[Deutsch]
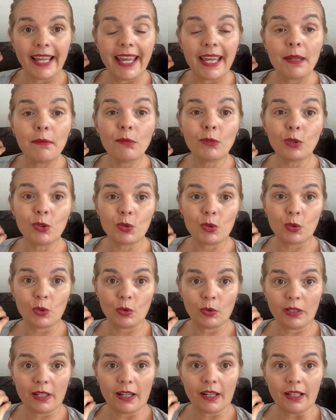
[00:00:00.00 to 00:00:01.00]

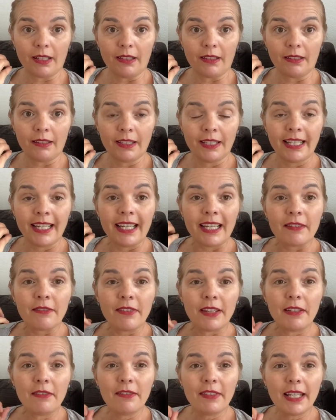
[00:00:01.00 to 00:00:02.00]
emotional
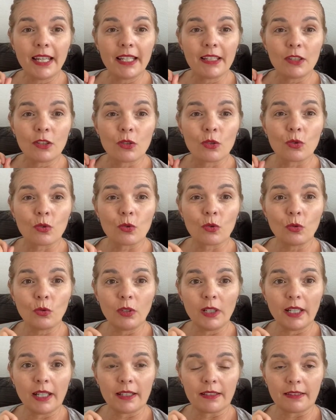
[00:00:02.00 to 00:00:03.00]
wenn wir es
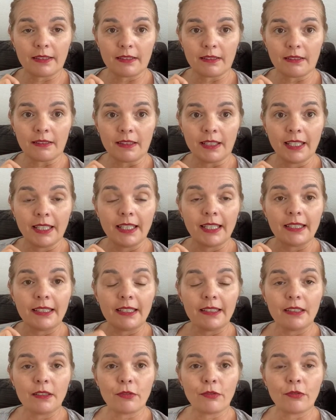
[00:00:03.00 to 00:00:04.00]
zulassen,
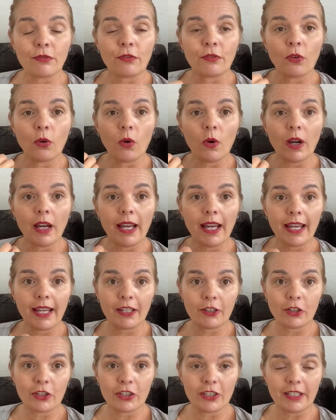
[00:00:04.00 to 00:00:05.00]
diese
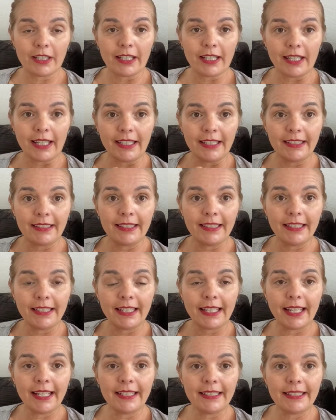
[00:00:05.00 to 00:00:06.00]
vorherrschende,
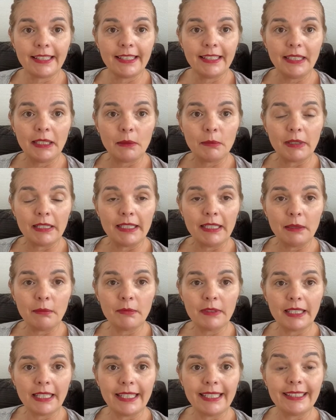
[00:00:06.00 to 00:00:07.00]
intelligente Liebe,
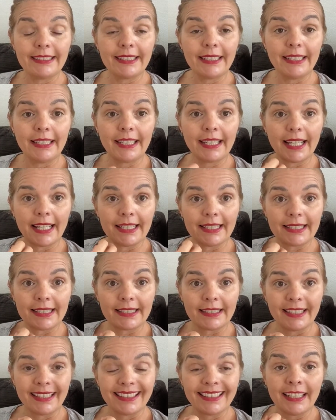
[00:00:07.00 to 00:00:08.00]
liebende Intelligenz,
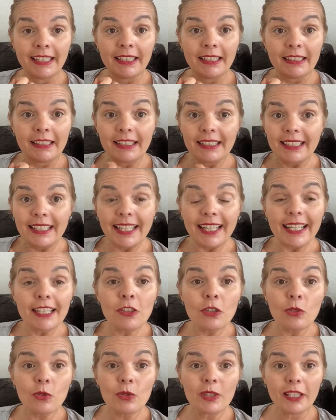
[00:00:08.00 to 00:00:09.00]

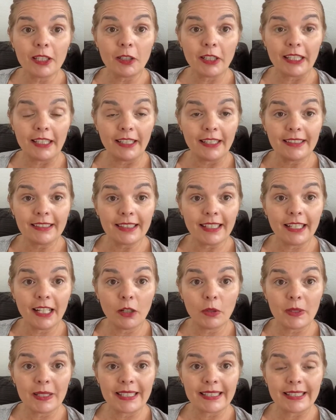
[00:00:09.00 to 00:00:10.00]
Christusenergie ist
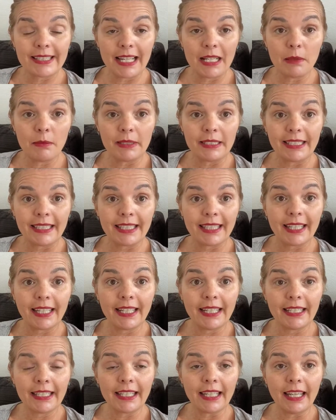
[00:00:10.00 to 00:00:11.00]
genau dasselbe. Die
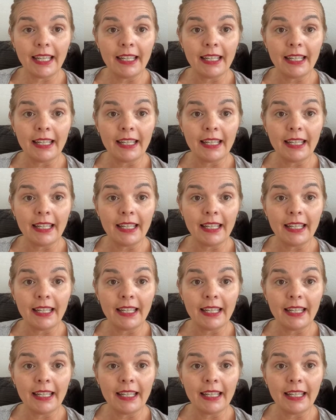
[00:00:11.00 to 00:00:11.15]
Kirche